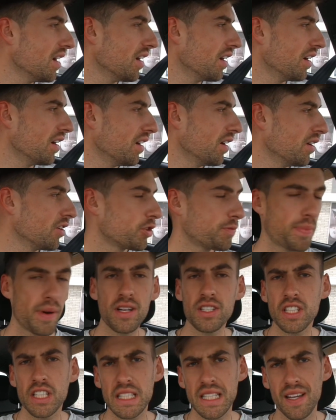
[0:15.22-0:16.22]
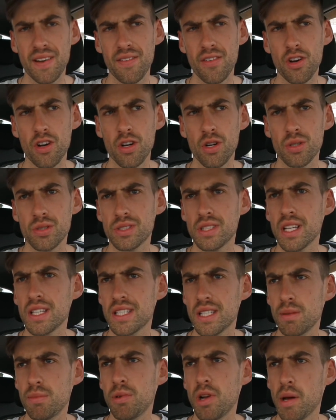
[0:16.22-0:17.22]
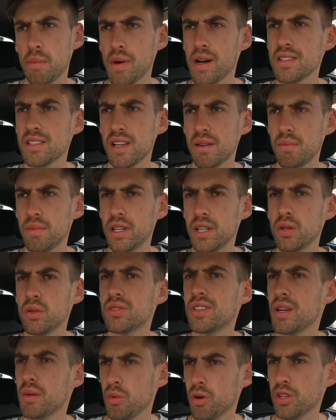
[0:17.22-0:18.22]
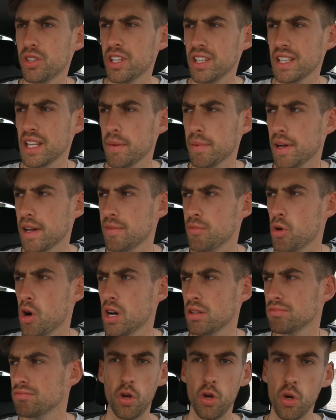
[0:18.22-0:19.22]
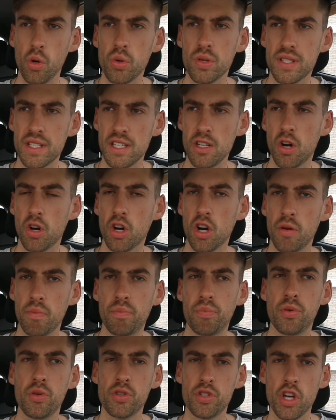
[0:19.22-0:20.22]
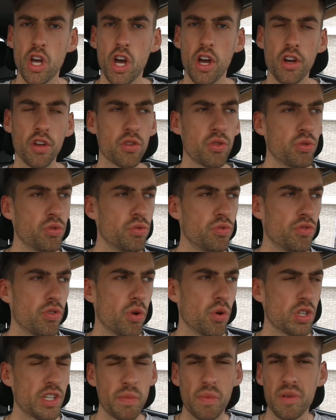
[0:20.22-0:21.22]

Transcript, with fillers: Euh, je pense que ça va sensiblement ressembler au Tim Hortons d'après moi. Eux aussi ont comme plusieurs nouveaux, je